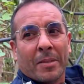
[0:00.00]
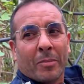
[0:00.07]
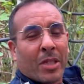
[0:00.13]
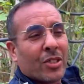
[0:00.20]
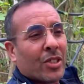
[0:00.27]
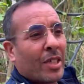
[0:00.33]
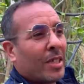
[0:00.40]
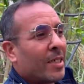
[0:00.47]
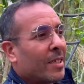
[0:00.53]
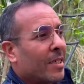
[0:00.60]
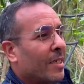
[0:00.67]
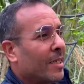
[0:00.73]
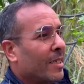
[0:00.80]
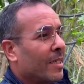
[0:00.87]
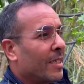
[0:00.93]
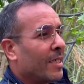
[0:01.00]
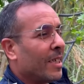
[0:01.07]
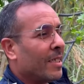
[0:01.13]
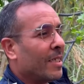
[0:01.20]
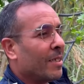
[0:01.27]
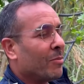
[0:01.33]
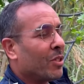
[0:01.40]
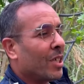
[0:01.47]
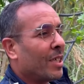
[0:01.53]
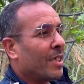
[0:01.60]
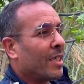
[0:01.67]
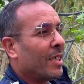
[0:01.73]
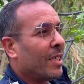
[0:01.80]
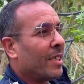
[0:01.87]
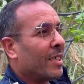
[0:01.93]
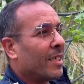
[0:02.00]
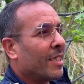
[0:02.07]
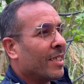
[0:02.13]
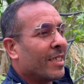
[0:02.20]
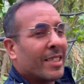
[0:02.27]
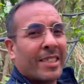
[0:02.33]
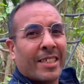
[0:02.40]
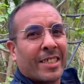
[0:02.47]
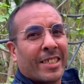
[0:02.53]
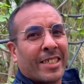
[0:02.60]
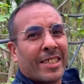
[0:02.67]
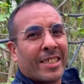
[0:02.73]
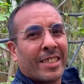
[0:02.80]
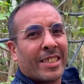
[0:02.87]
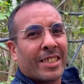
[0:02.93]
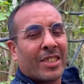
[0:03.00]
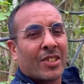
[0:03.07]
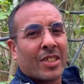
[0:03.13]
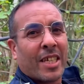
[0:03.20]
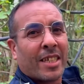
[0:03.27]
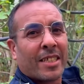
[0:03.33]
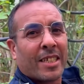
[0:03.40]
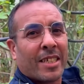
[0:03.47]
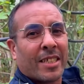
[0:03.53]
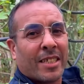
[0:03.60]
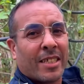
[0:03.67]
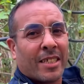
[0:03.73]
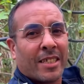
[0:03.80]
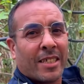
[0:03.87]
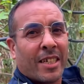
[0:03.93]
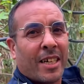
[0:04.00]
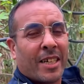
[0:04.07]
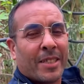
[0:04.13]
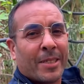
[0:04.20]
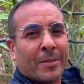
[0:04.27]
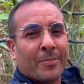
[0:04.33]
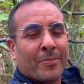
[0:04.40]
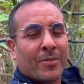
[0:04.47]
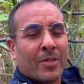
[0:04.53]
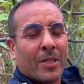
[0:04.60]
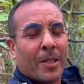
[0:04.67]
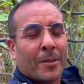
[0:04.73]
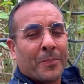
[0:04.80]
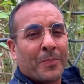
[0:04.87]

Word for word: ما شاء الله يعني مشينا ديس آه، شنا راح آه، عظيم الله